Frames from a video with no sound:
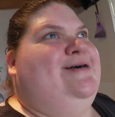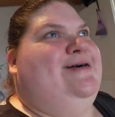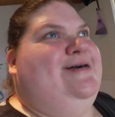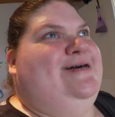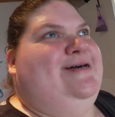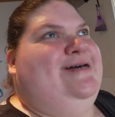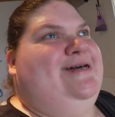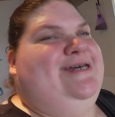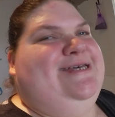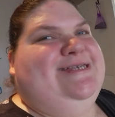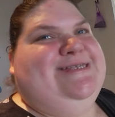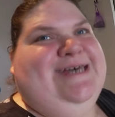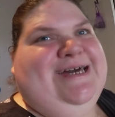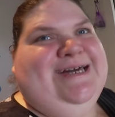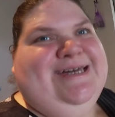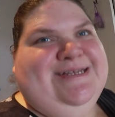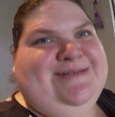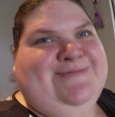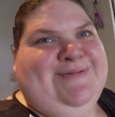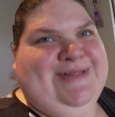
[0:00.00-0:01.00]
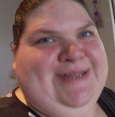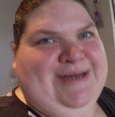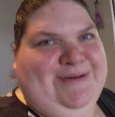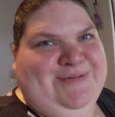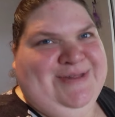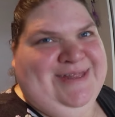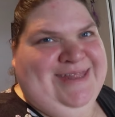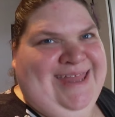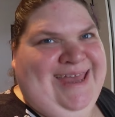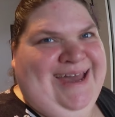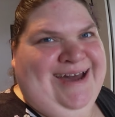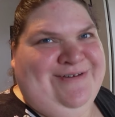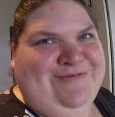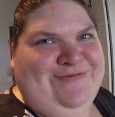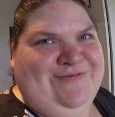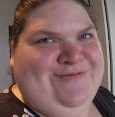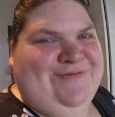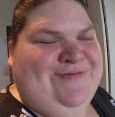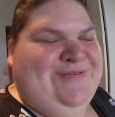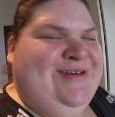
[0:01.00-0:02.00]
äh, ich sag jetzt mal damit
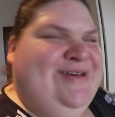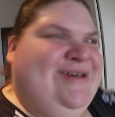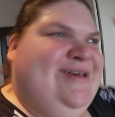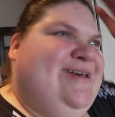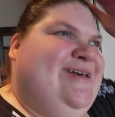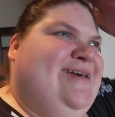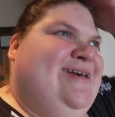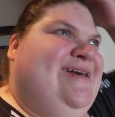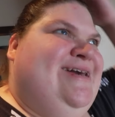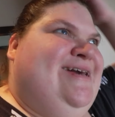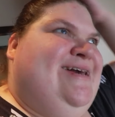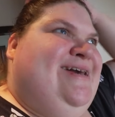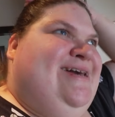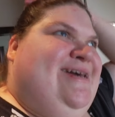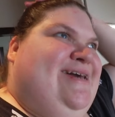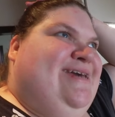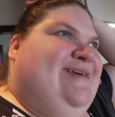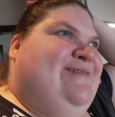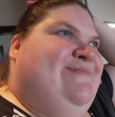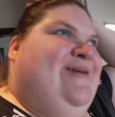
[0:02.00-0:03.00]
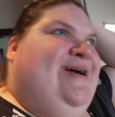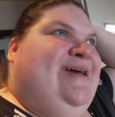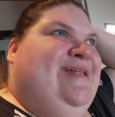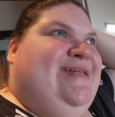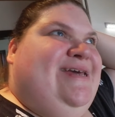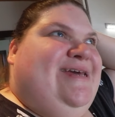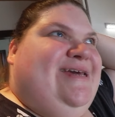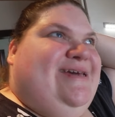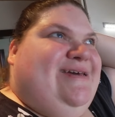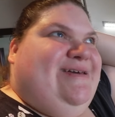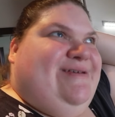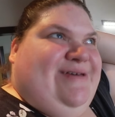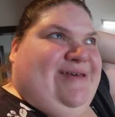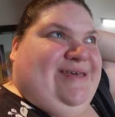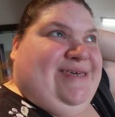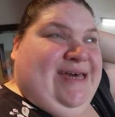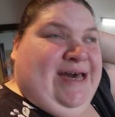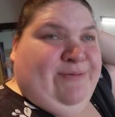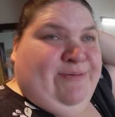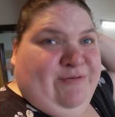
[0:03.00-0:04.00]
nerven. Ich meine,
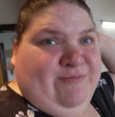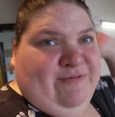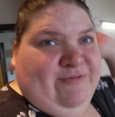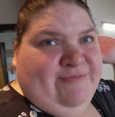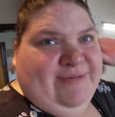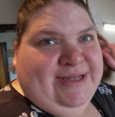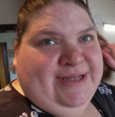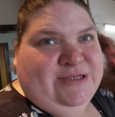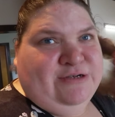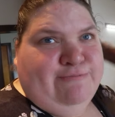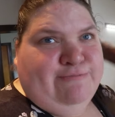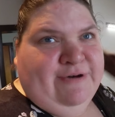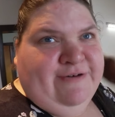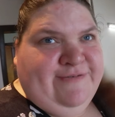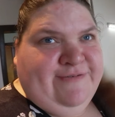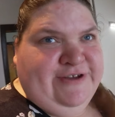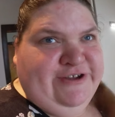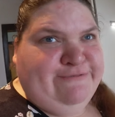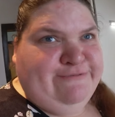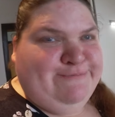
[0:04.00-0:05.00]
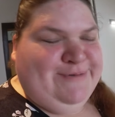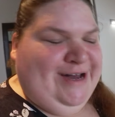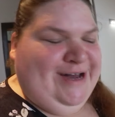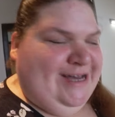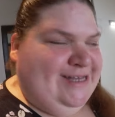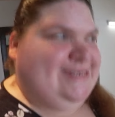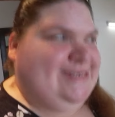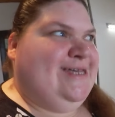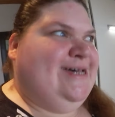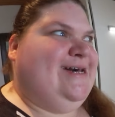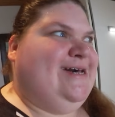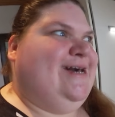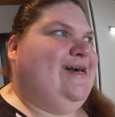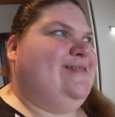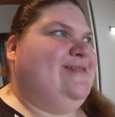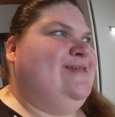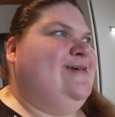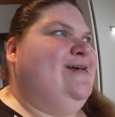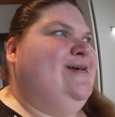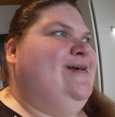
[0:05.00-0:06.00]
ich habe im Moment super viel Spaß
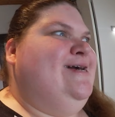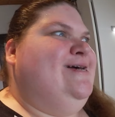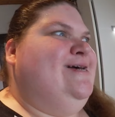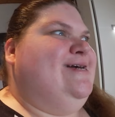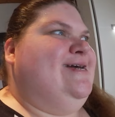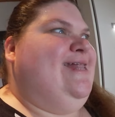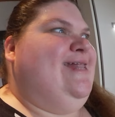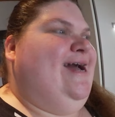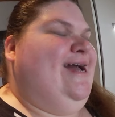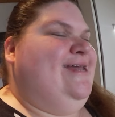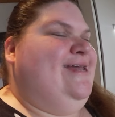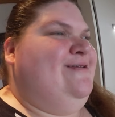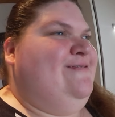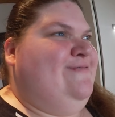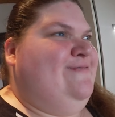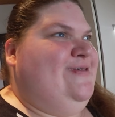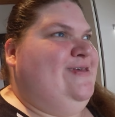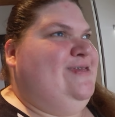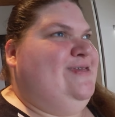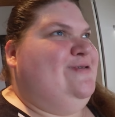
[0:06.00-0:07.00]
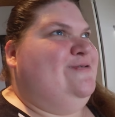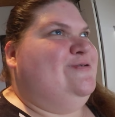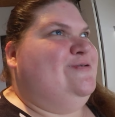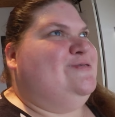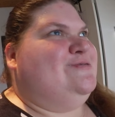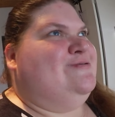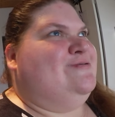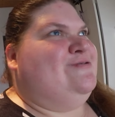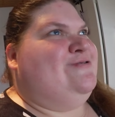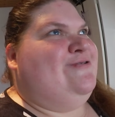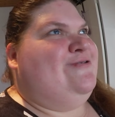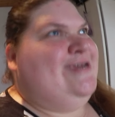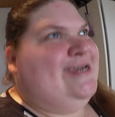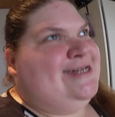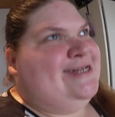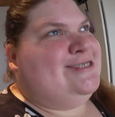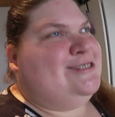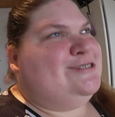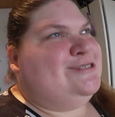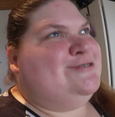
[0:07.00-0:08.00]
daran, kleine Videos und
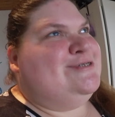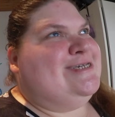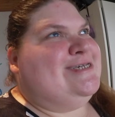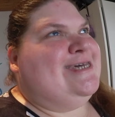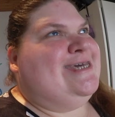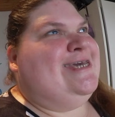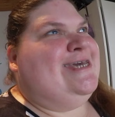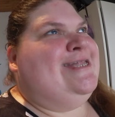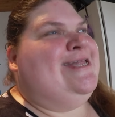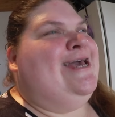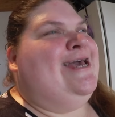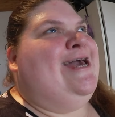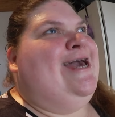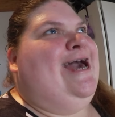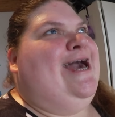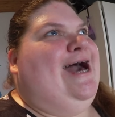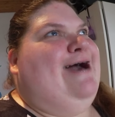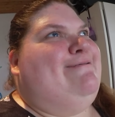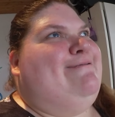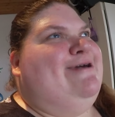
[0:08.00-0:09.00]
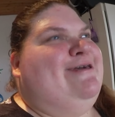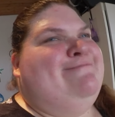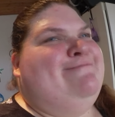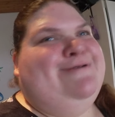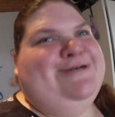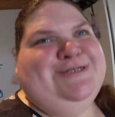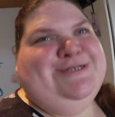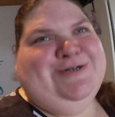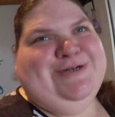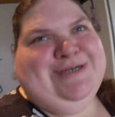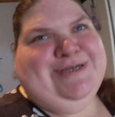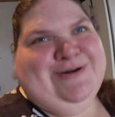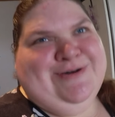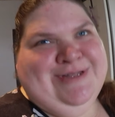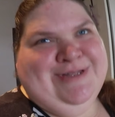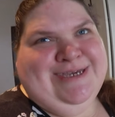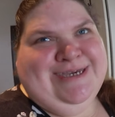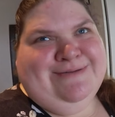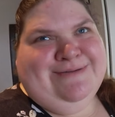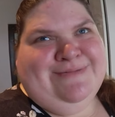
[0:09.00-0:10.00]
Reels zu drehen, aber ich möchte euch auch
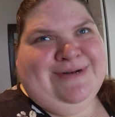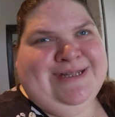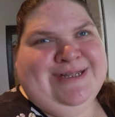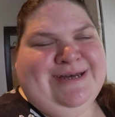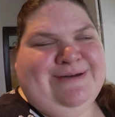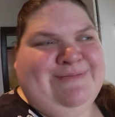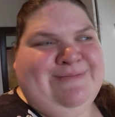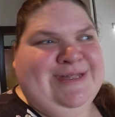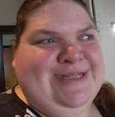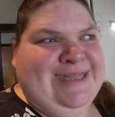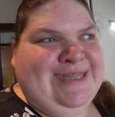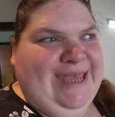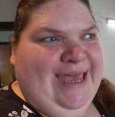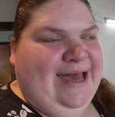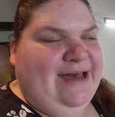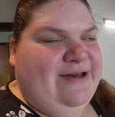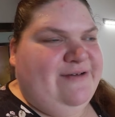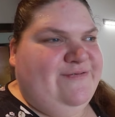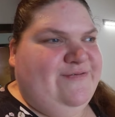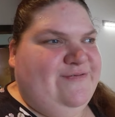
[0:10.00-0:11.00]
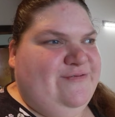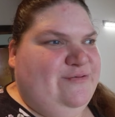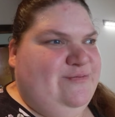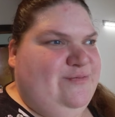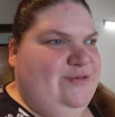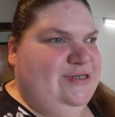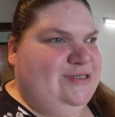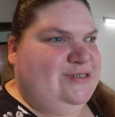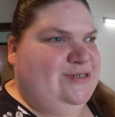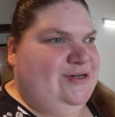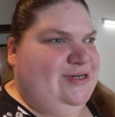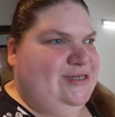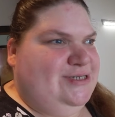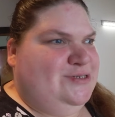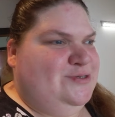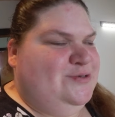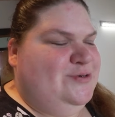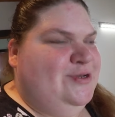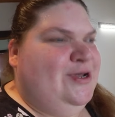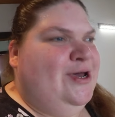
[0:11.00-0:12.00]
nicht immer damit nerven und möchte euch
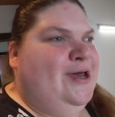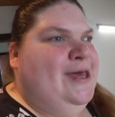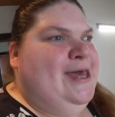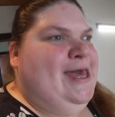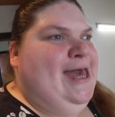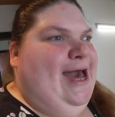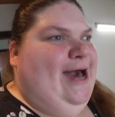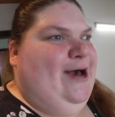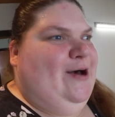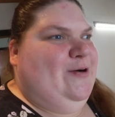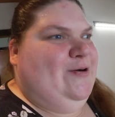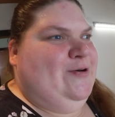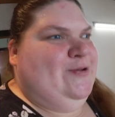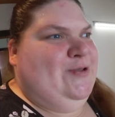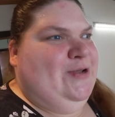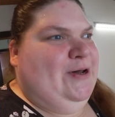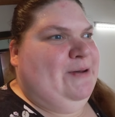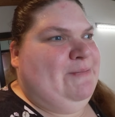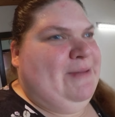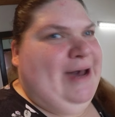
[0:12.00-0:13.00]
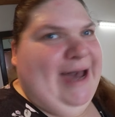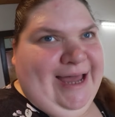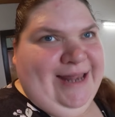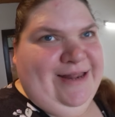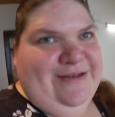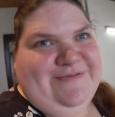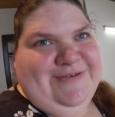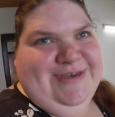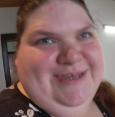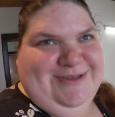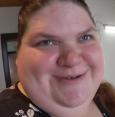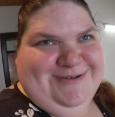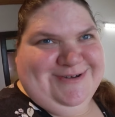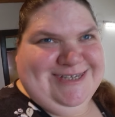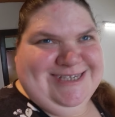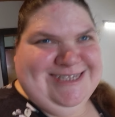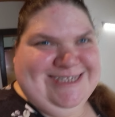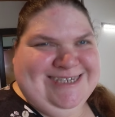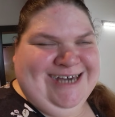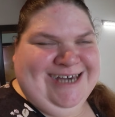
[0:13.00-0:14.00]
schon auch normale
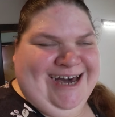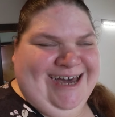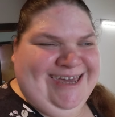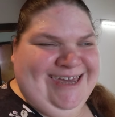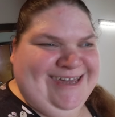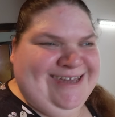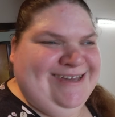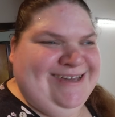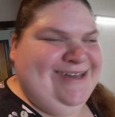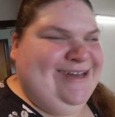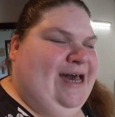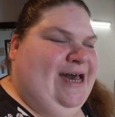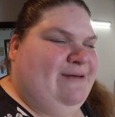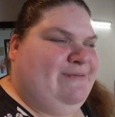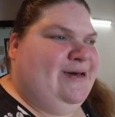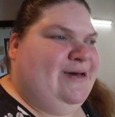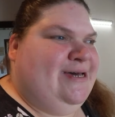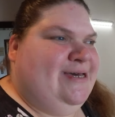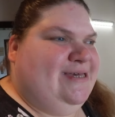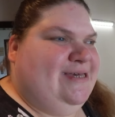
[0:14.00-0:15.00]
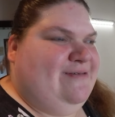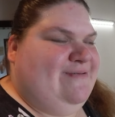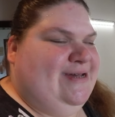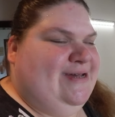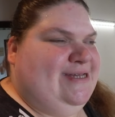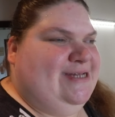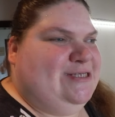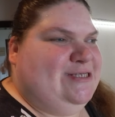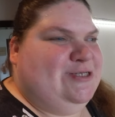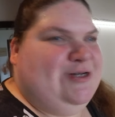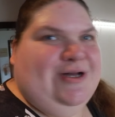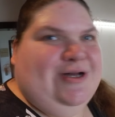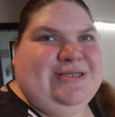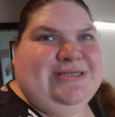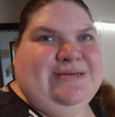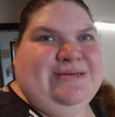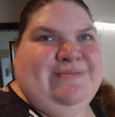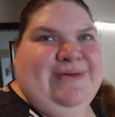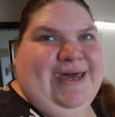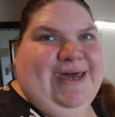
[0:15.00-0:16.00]
Videos zeigen. Aber ich werde jetzt
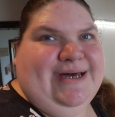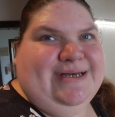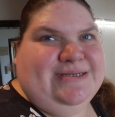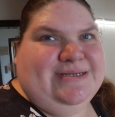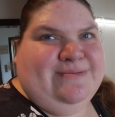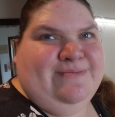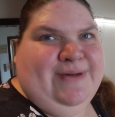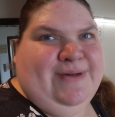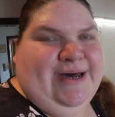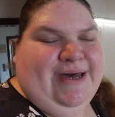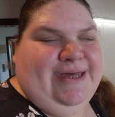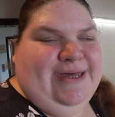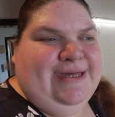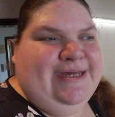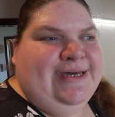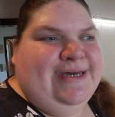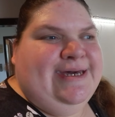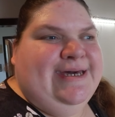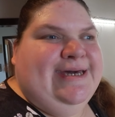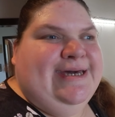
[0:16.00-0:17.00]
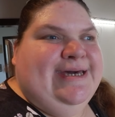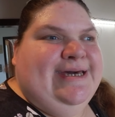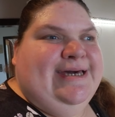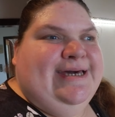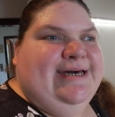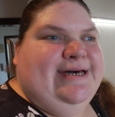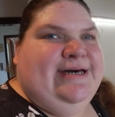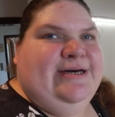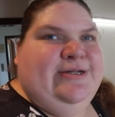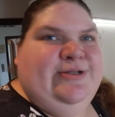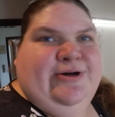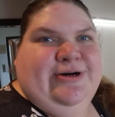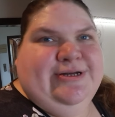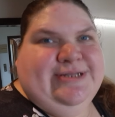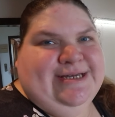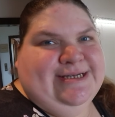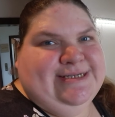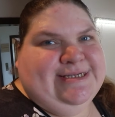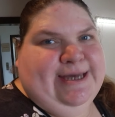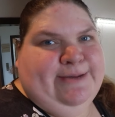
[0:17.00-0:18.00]
trotzdem erstmal äh, noch
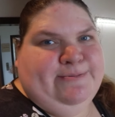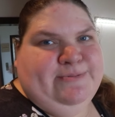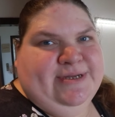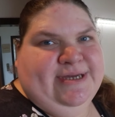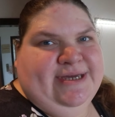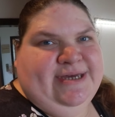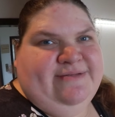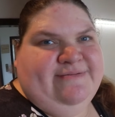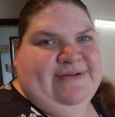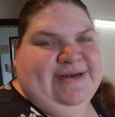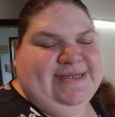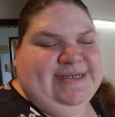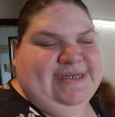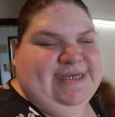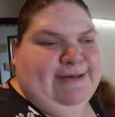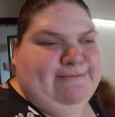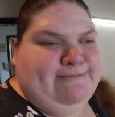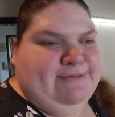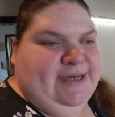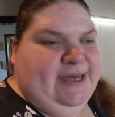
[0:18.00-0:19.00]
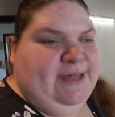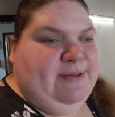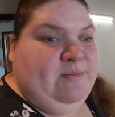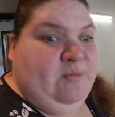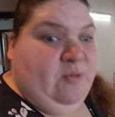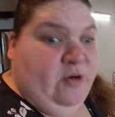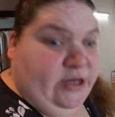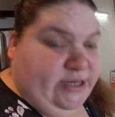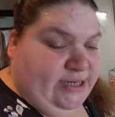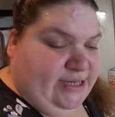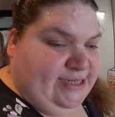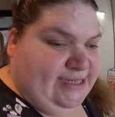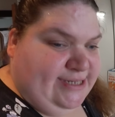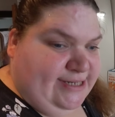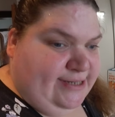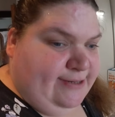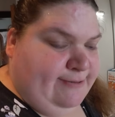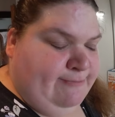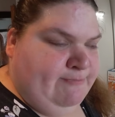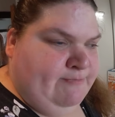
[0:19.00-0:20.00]
das abdrehen, was ich abdrehen möchte.
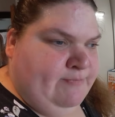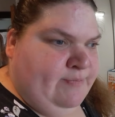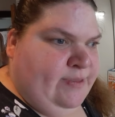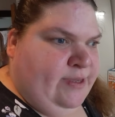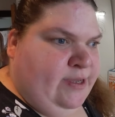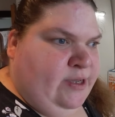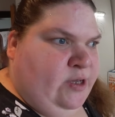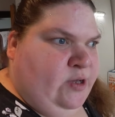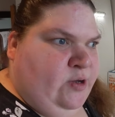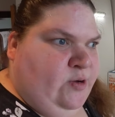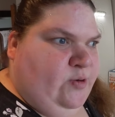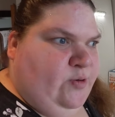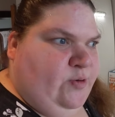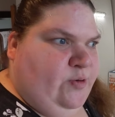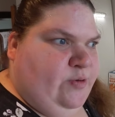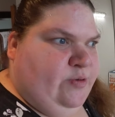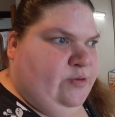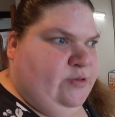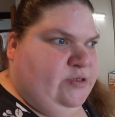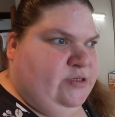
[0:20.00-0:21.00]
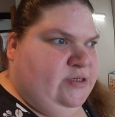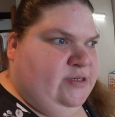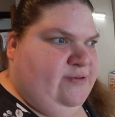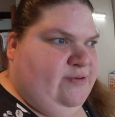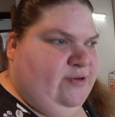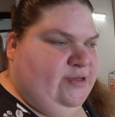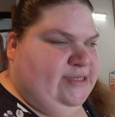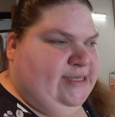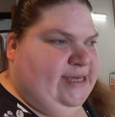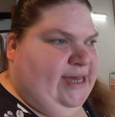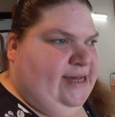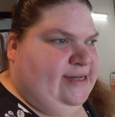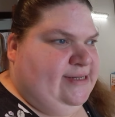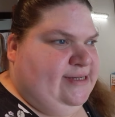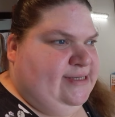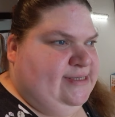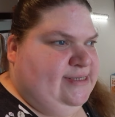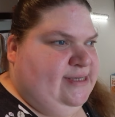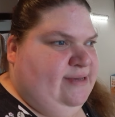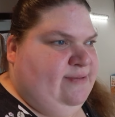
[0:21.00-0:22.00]
Und würde sagen,
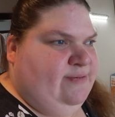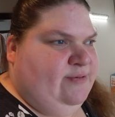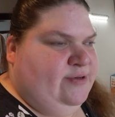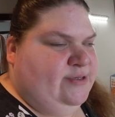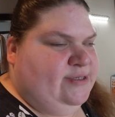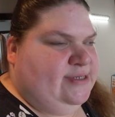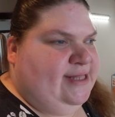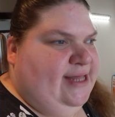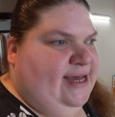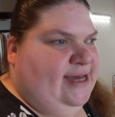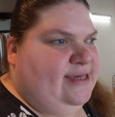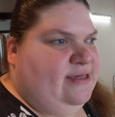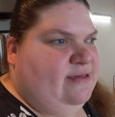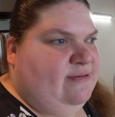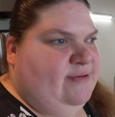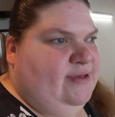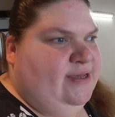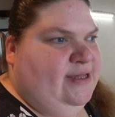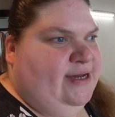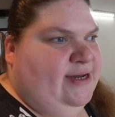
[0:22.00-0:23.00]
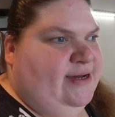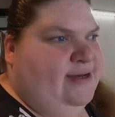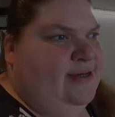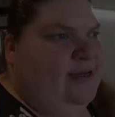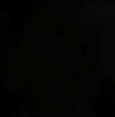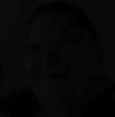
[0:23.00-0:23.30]
dann sehen wir uns gleich wieder.